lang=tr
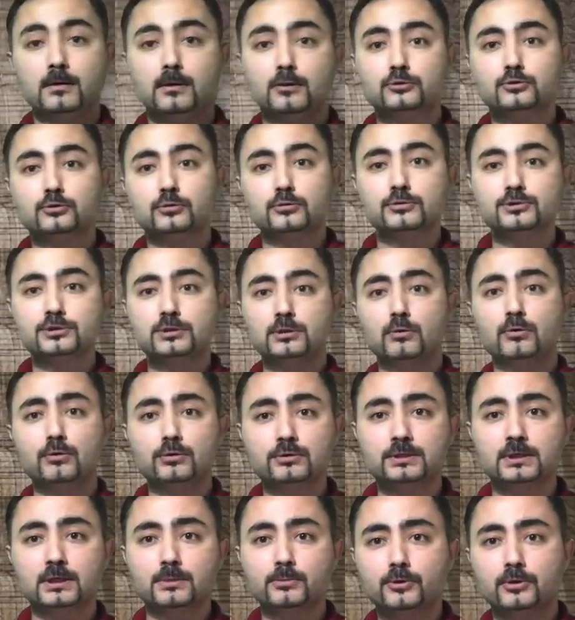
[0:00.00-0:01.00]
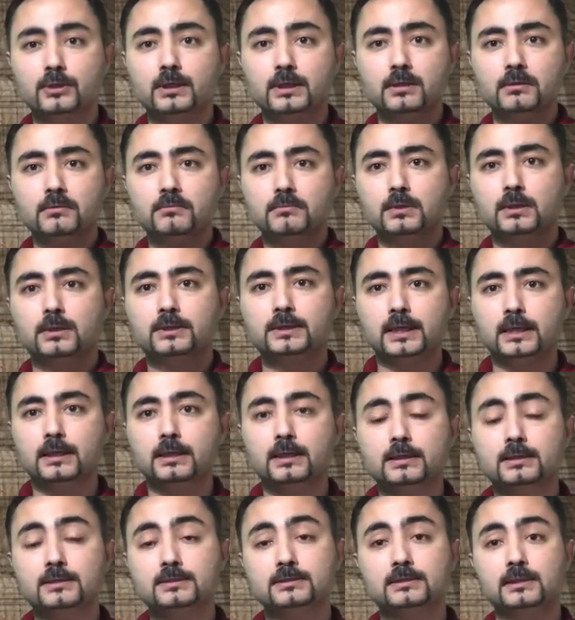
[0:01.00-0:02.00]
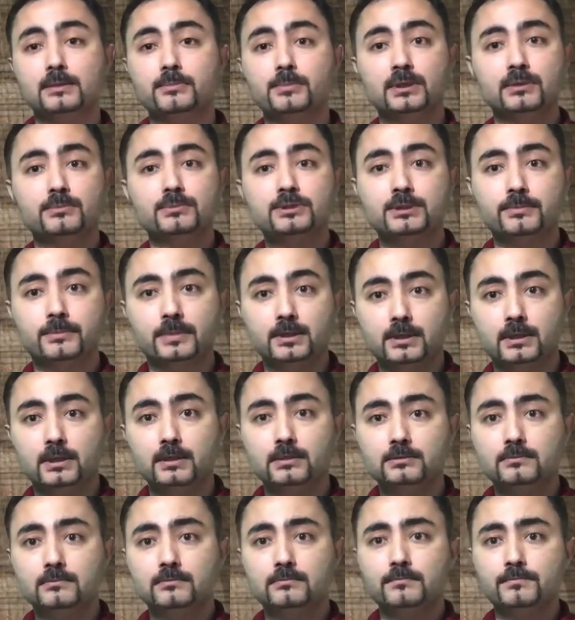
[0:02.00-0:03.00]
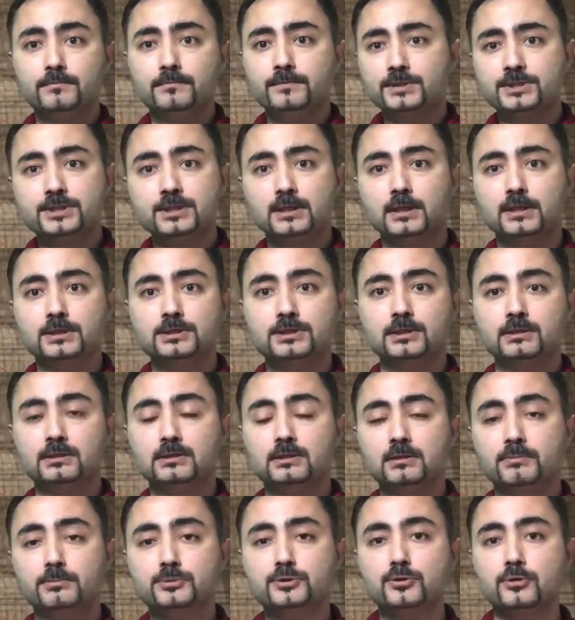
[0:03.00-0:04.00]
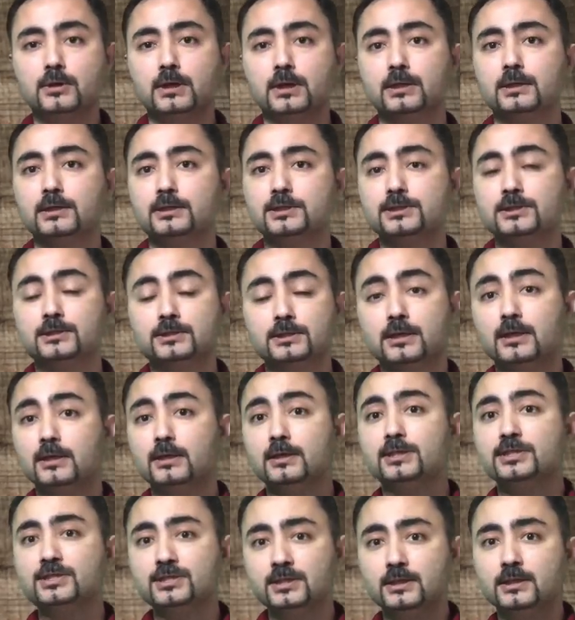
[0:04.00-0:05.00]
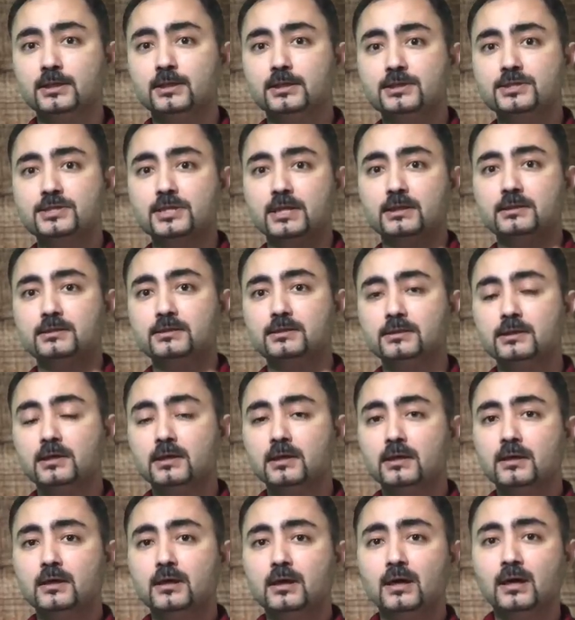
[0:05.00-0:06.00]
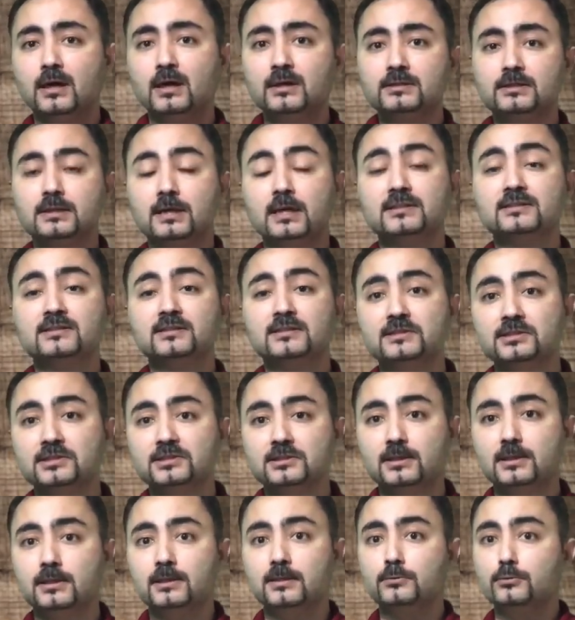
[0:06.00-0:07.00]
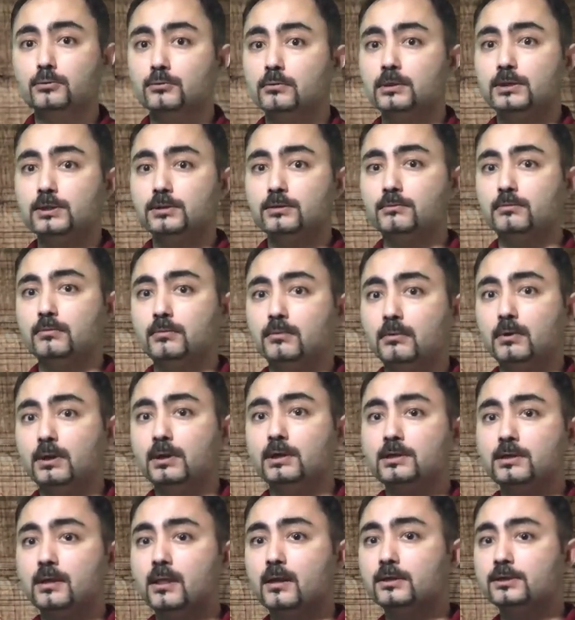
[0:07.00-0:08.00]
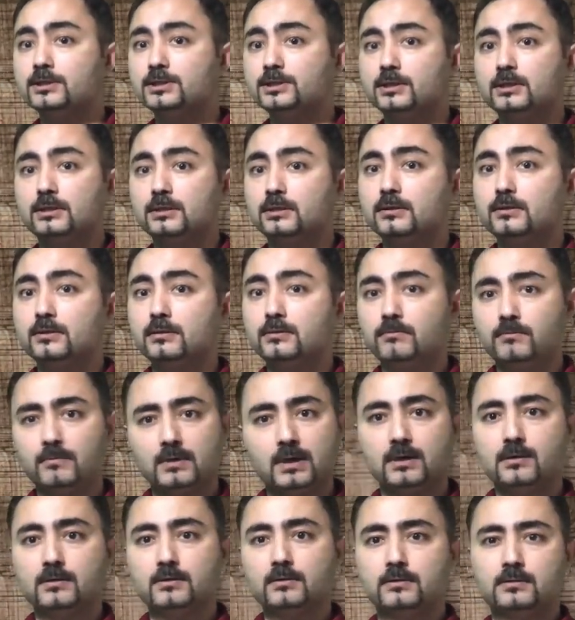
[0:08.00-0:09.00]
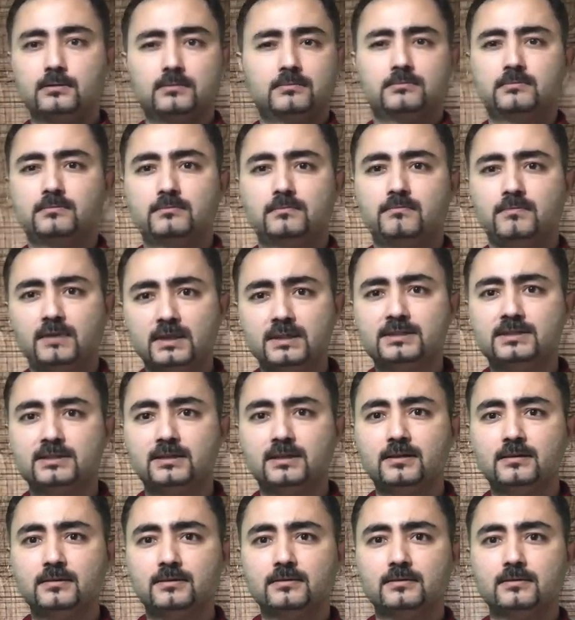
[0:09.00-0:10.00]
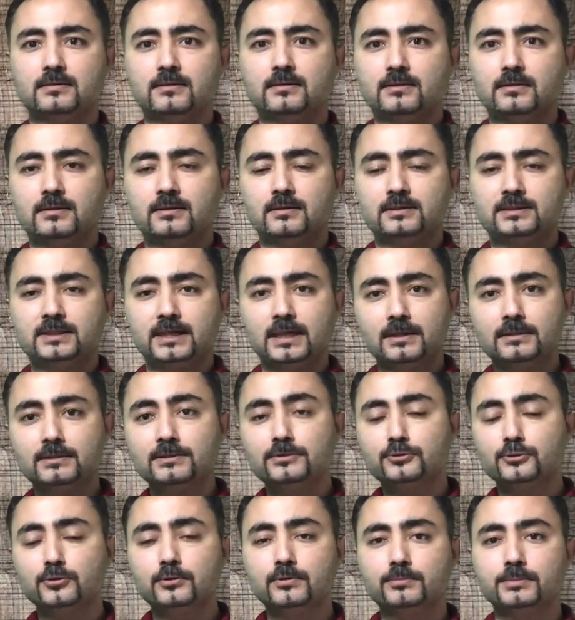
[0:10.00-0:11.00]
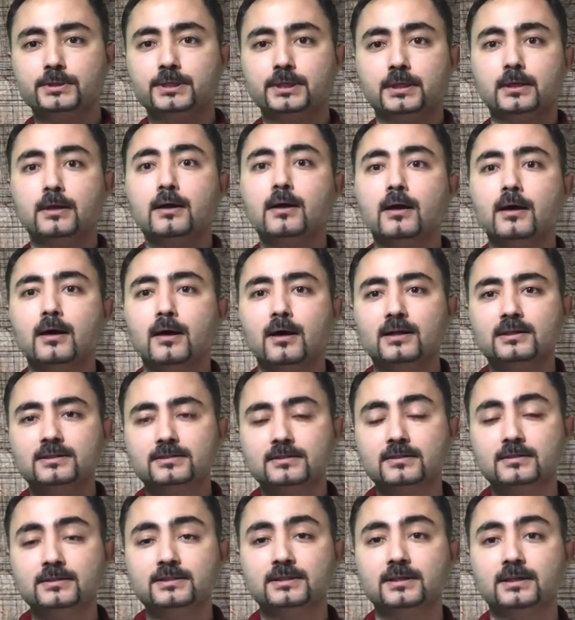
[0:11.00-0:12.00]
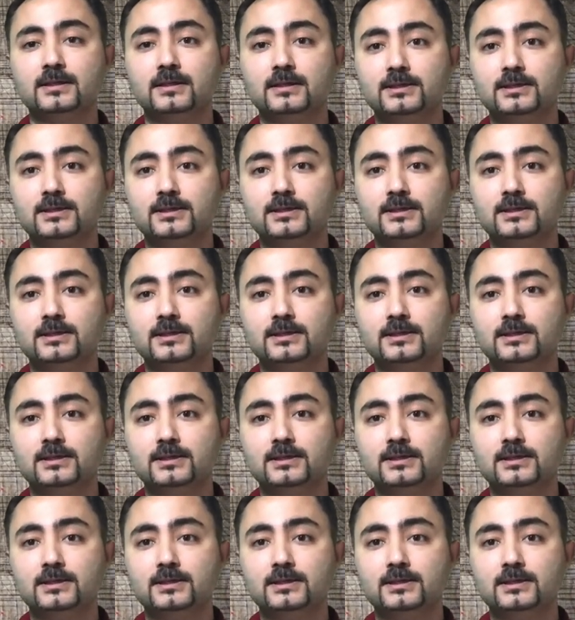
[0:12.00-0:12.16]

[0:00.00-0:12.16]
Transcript: Sonuçta ortaya böyle yani en azından benim işime yarayan fırçalar çıktı. Birçok arkadaşın da işine yarayacaktır. Artık hassas işlerle uğraşan şey varsa yani diyorum ki hassas yerin